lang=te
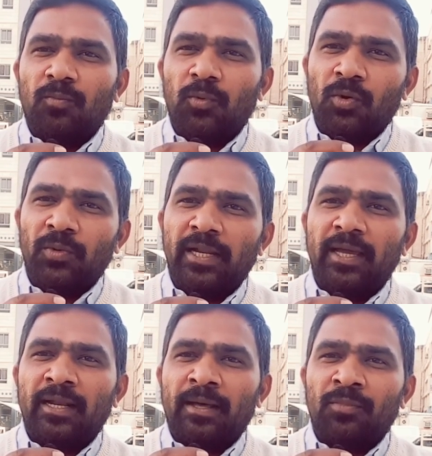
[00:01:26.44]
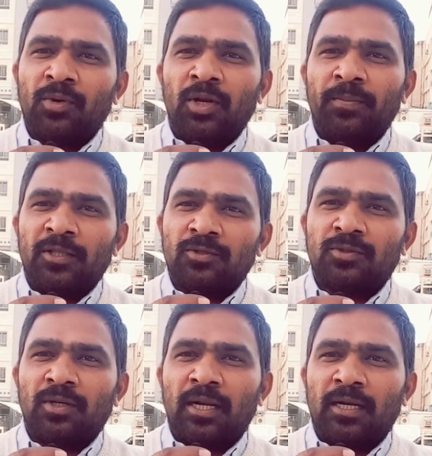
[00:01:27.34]
భూమినే నమ్ముకొని
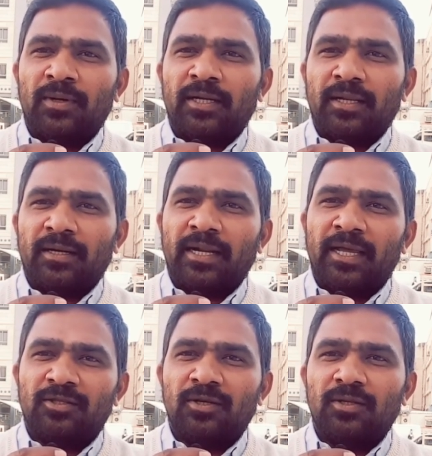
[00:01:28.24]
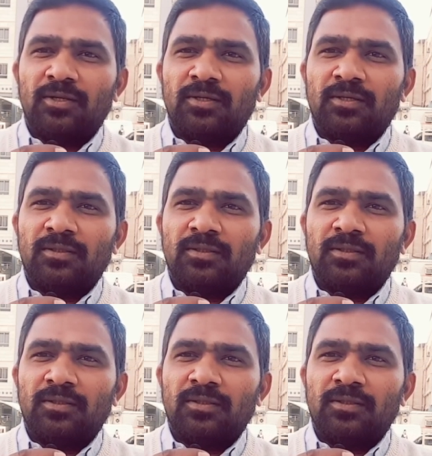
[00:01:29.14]
బతుకుతున్నటువంటి రైతులు